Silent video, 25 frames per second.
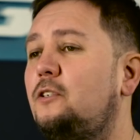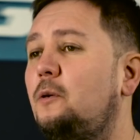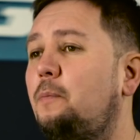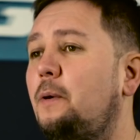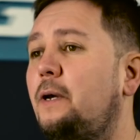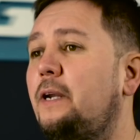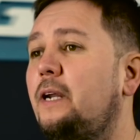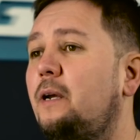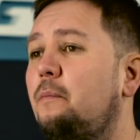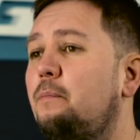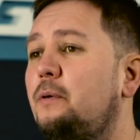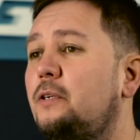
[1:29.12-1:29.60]

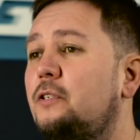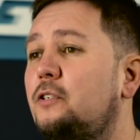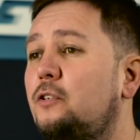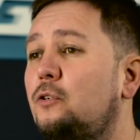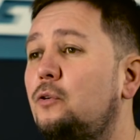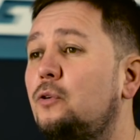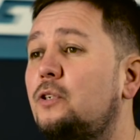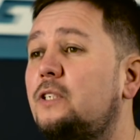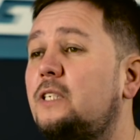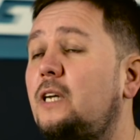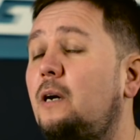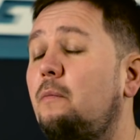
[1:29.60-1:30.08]
Теперь
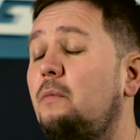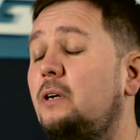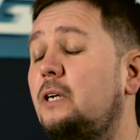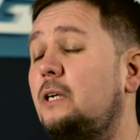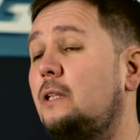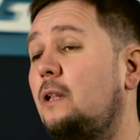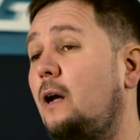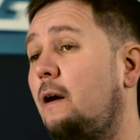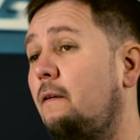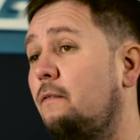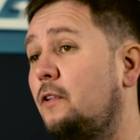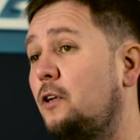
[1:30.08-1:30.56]
объясню
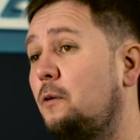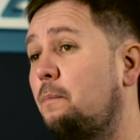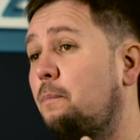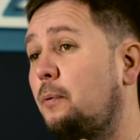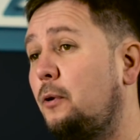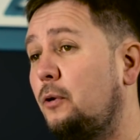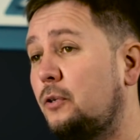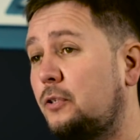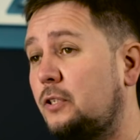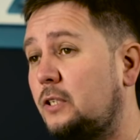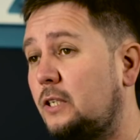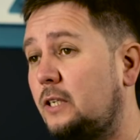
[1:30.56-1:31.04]
самые главные
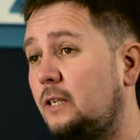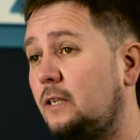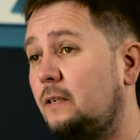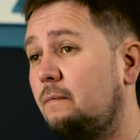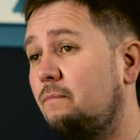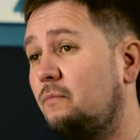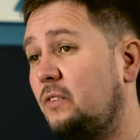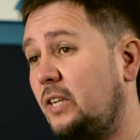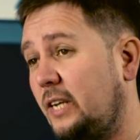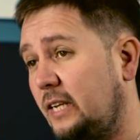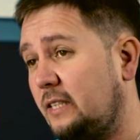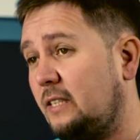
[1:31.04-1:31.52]
плюсы
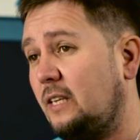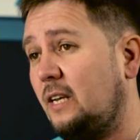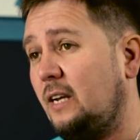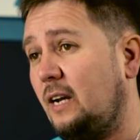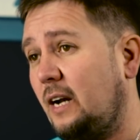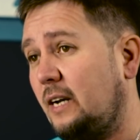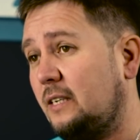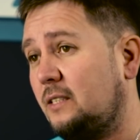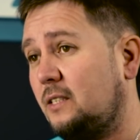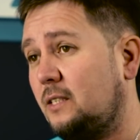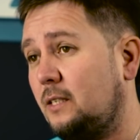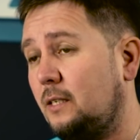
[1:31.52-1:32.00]
этой
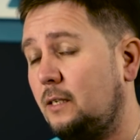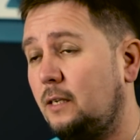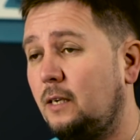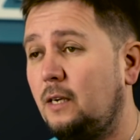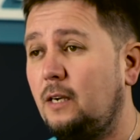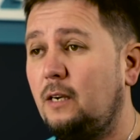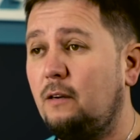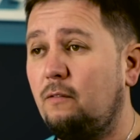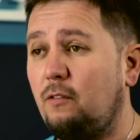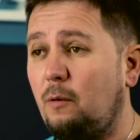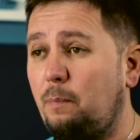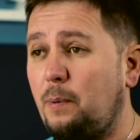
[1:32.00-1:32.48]
акции.
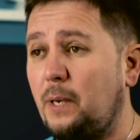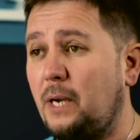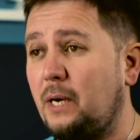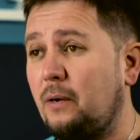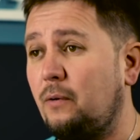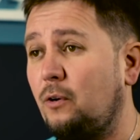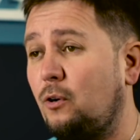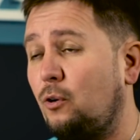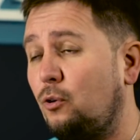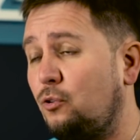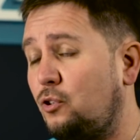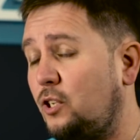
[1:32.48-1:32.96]

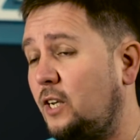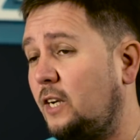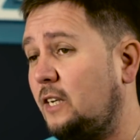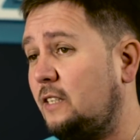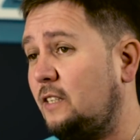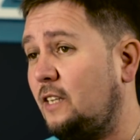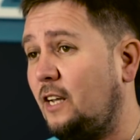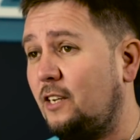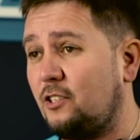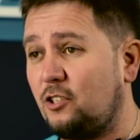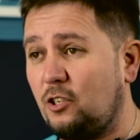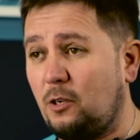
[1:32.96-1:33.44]
Во-первых, у
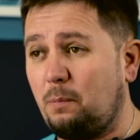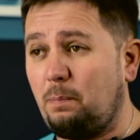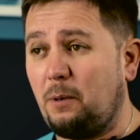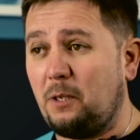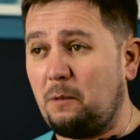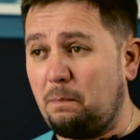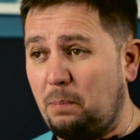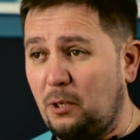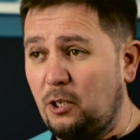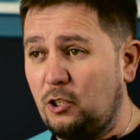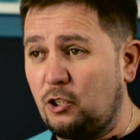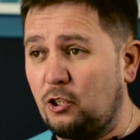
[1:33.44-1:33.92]
тех наших
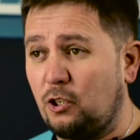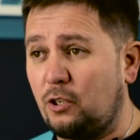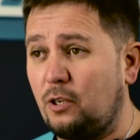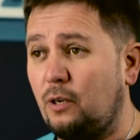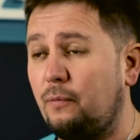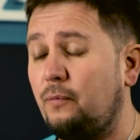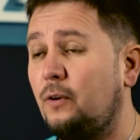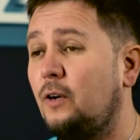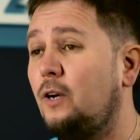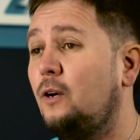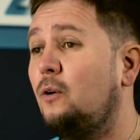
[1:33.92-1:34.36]
подписчиков,